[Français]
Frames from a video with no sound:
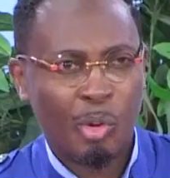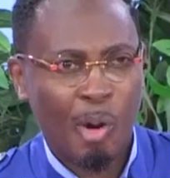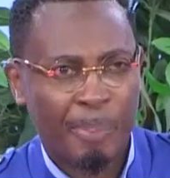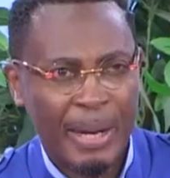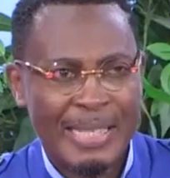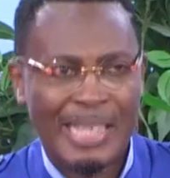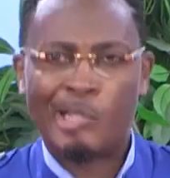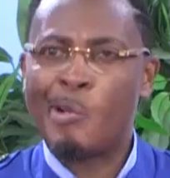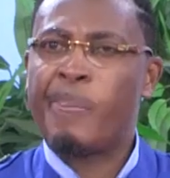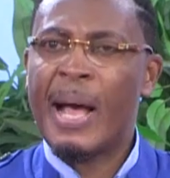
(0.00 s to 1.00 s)
nous comprenne ce
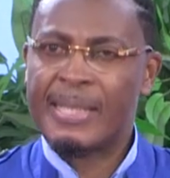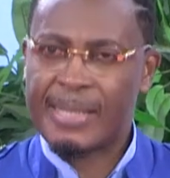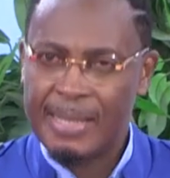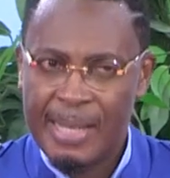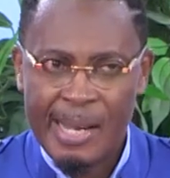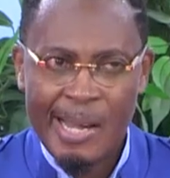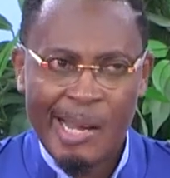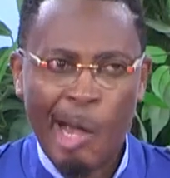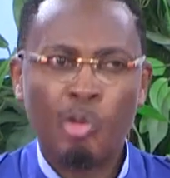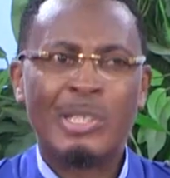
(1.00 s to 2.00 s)
qui se passe
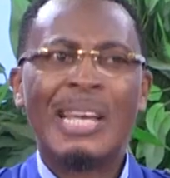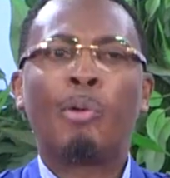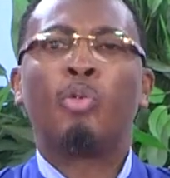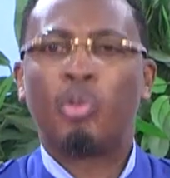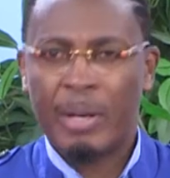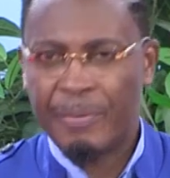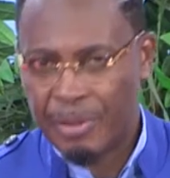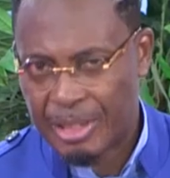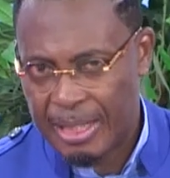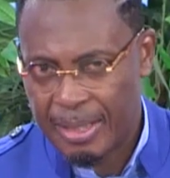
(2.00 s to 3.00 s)
quand nous écoutons
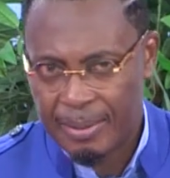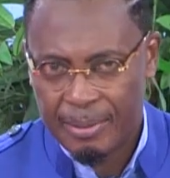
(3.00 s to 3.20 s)
l'évangile